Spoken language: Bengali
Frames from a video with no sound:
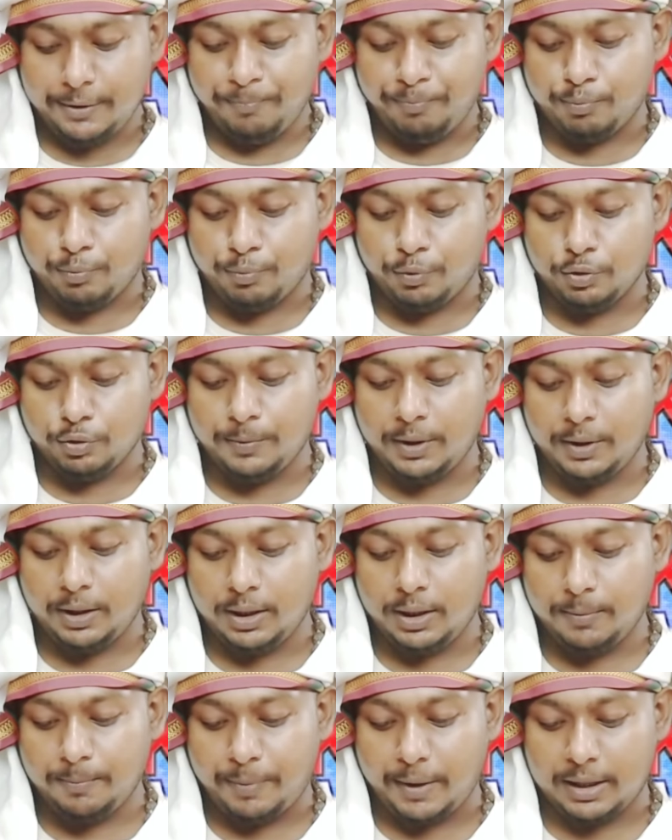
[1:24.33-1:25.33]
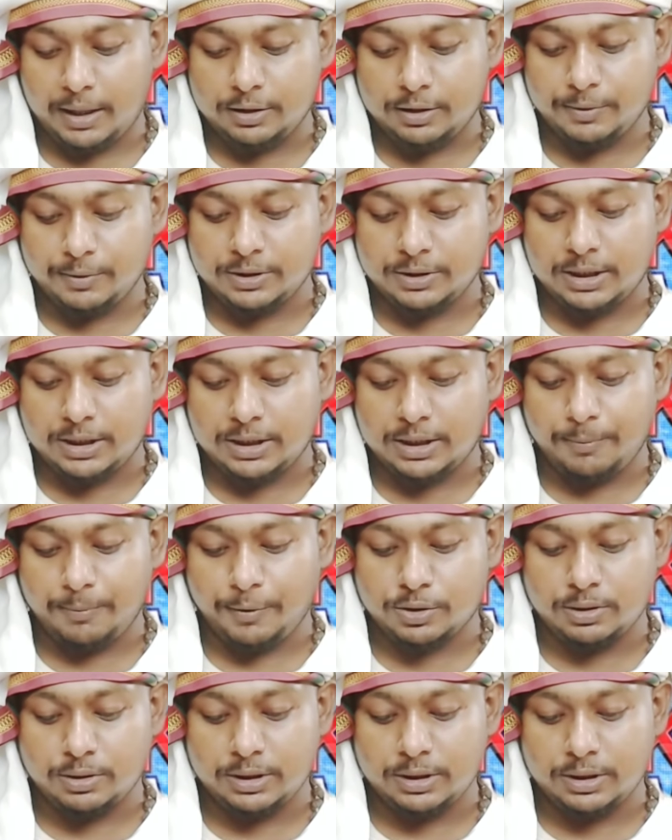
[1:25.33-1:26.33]
বুধবার প্রাথমিক শিক্ষা
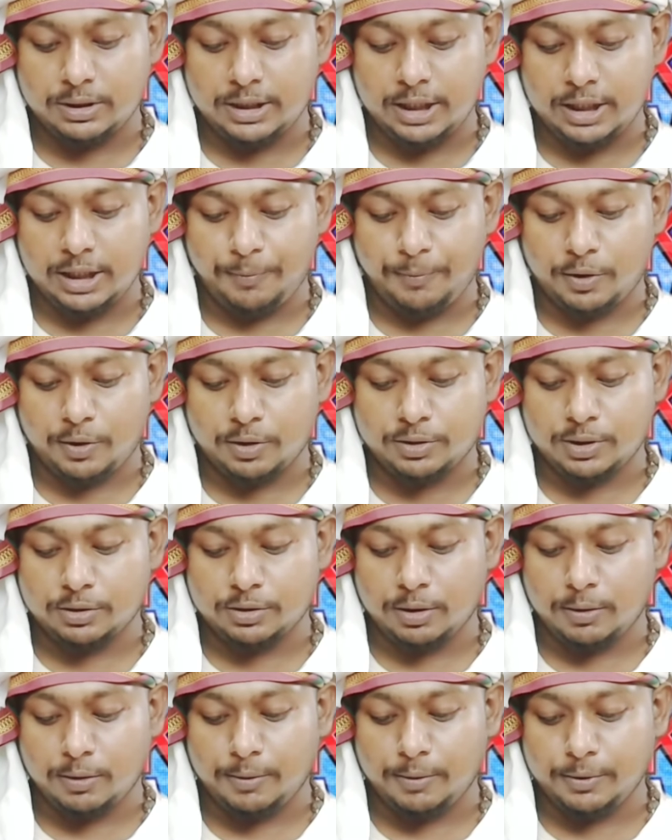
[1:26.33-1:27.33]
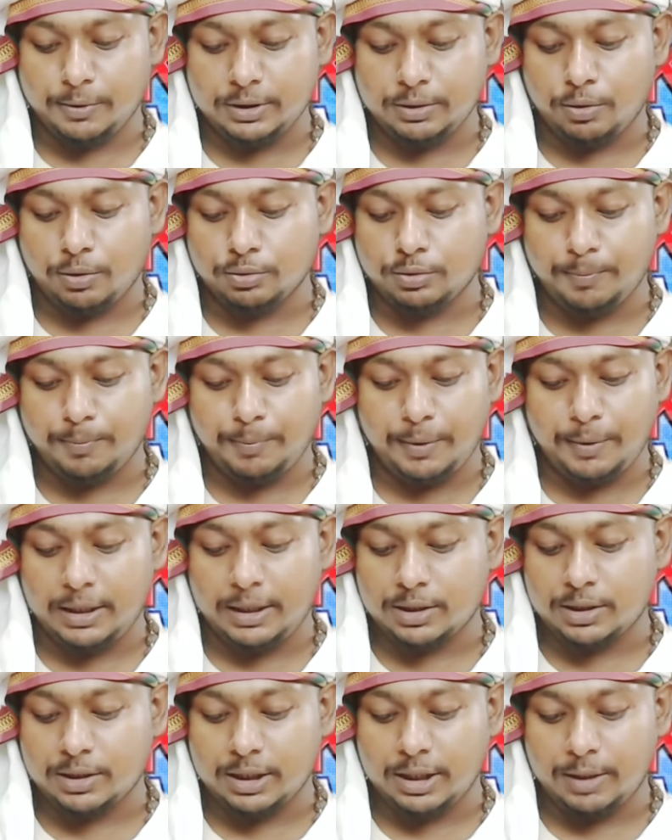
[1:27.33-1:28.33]
পর্ষদে গিয়ে পর্ষদ সভাপতি গৌতম পালের
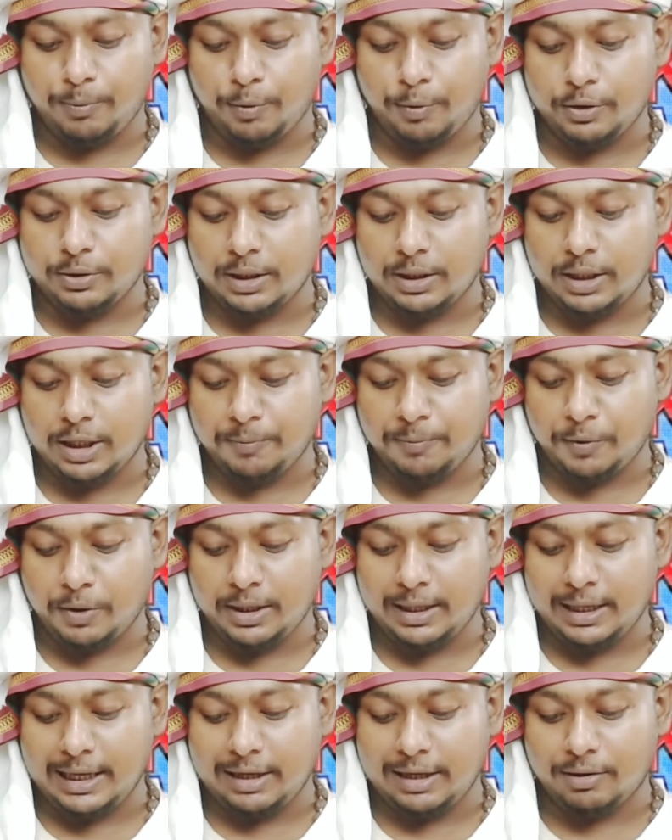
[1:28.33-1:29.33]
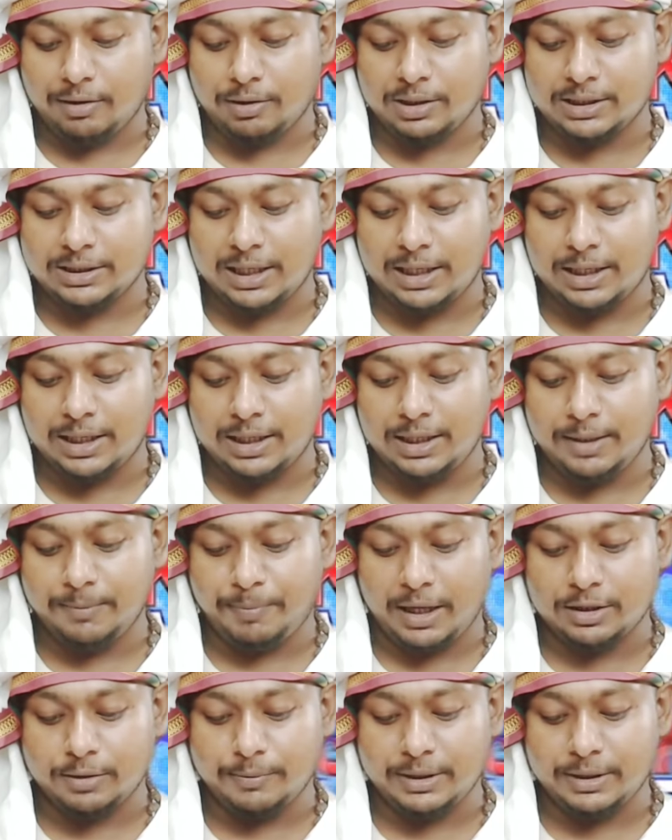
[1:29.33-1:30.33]
সঙ্গে বৈঠকের পরে এ কথা জানালেন
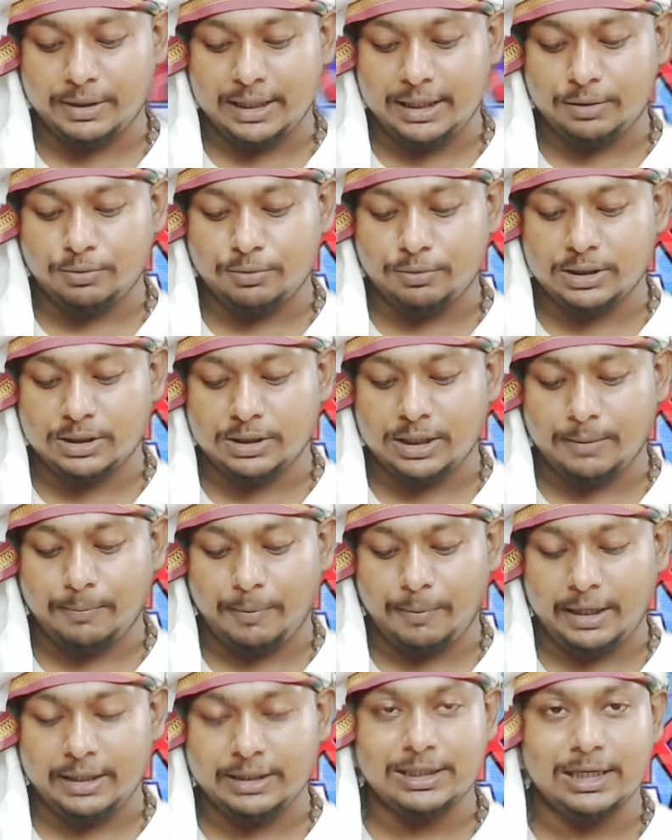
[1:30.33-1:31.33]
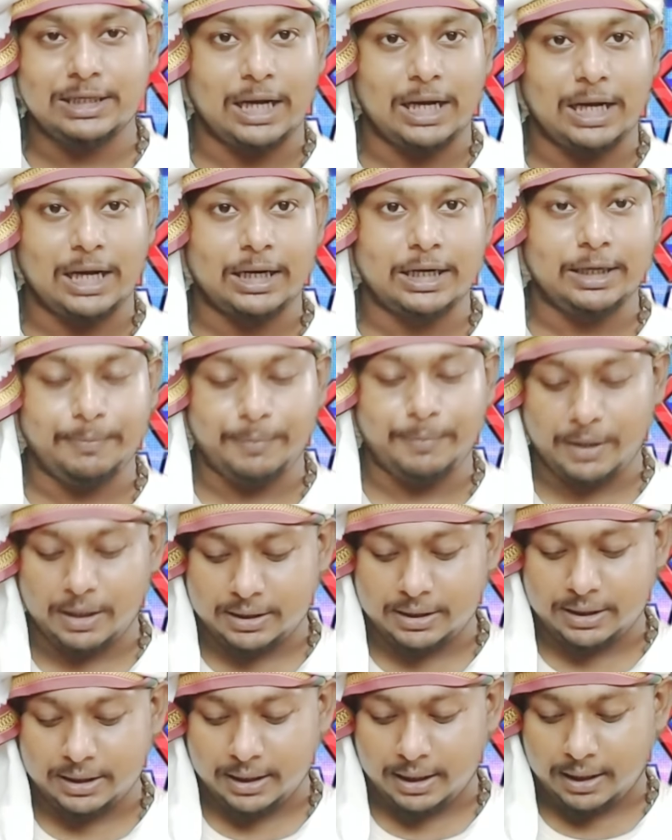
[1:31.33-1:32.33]
প্রাথমিক টেট দু হাজার বাইশের চাকরি
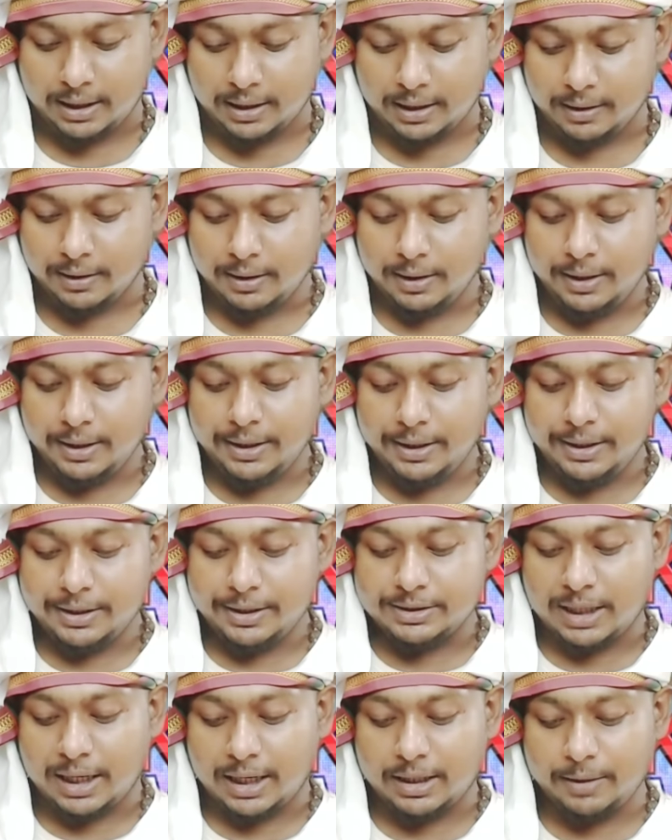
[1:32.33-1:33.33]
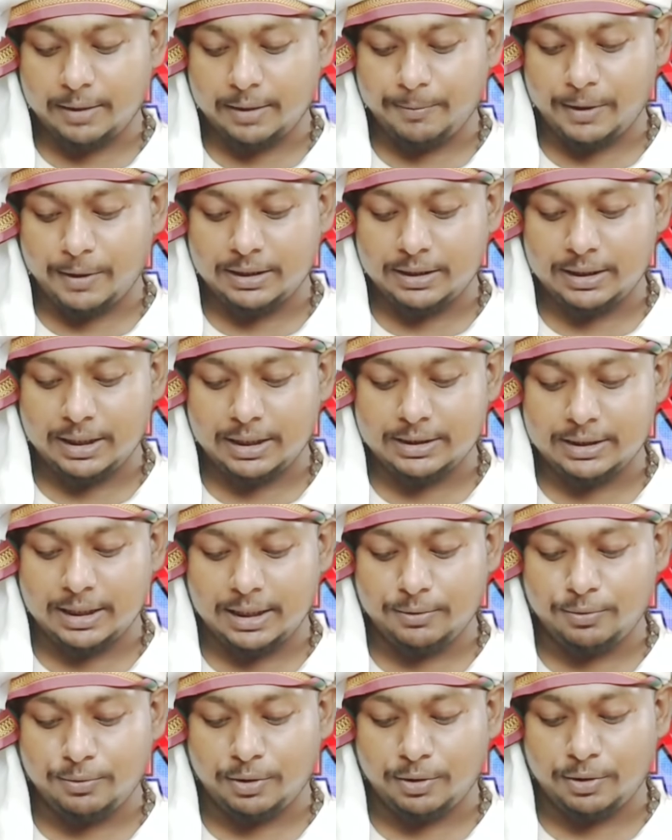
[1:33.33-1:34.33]
প্রার্থীরা চাকরি প্রার্থীরা জানান
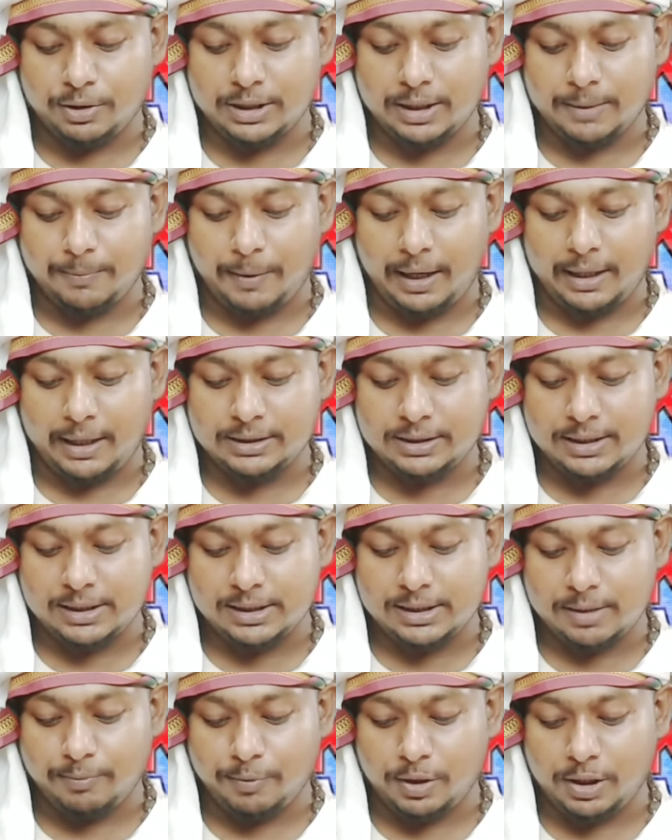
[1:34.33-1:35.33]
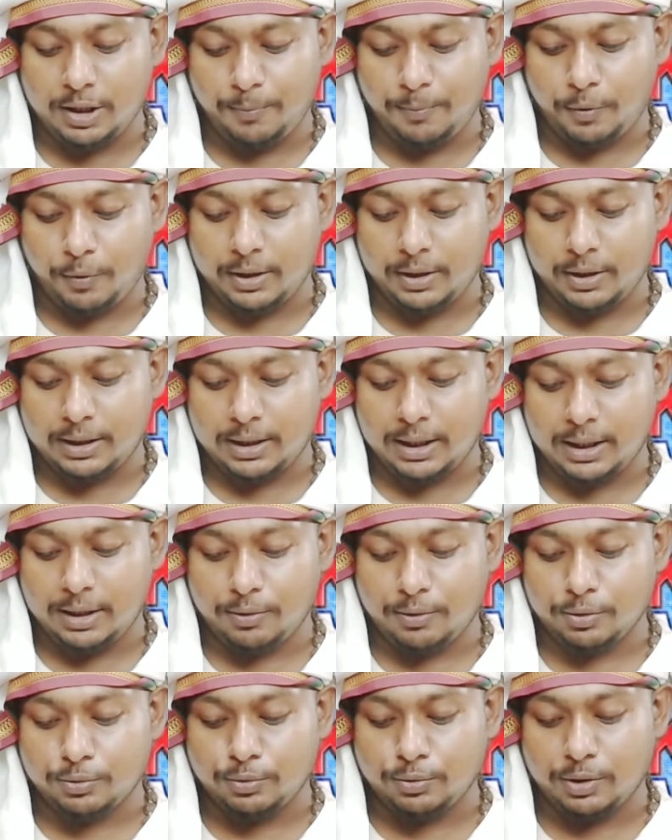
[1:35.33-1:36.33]
দু হাজার বাইশের ডিসেম্বরে পরীক্ষা ও
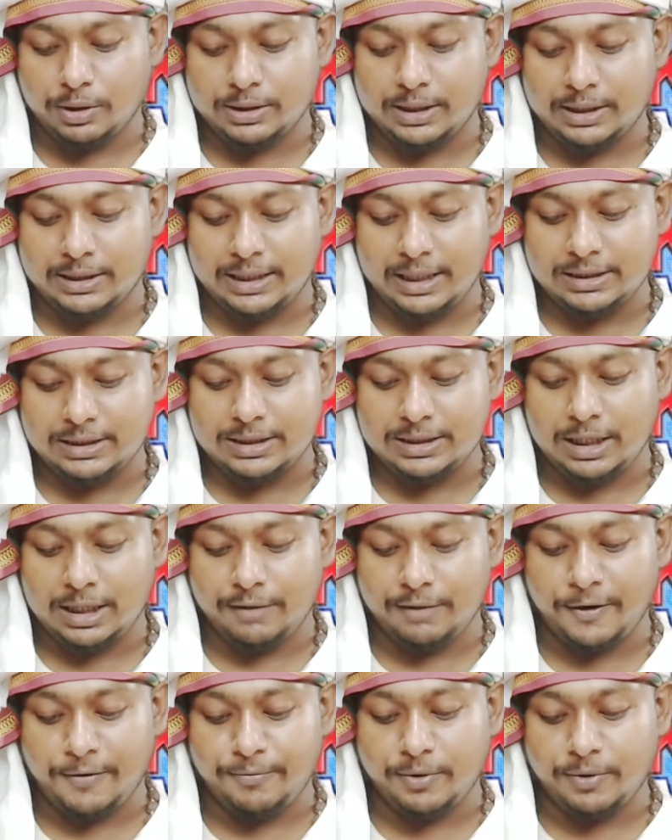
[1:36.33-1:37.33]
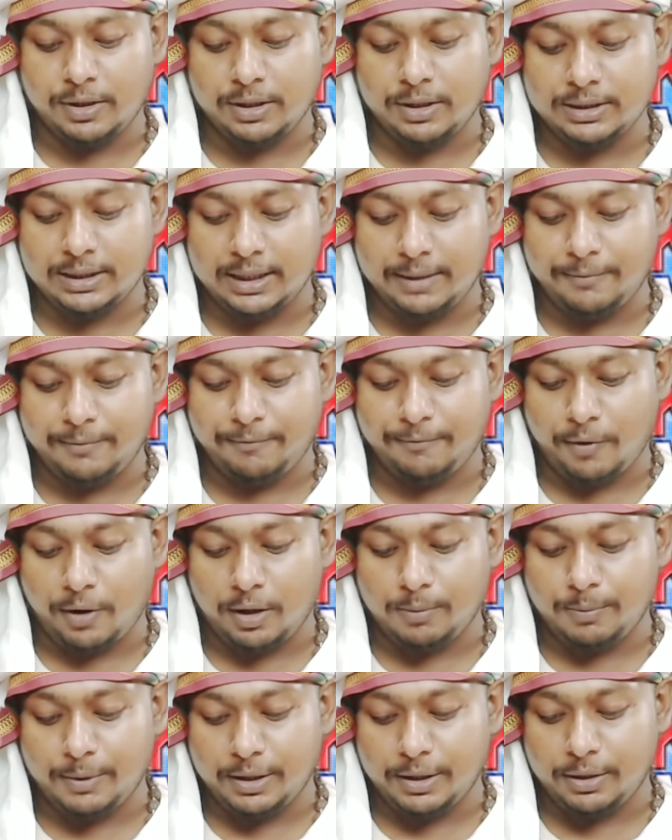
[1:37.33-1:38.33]
দু হাজার তেইশ সালে ফেব্রুয়ারিতে ফল
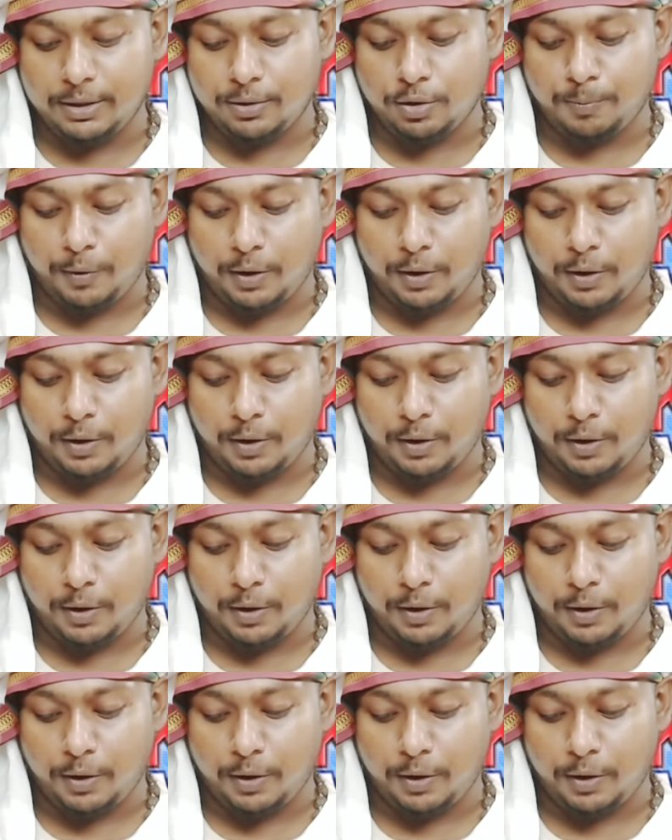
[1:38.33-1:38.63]
বেরোনোর পরে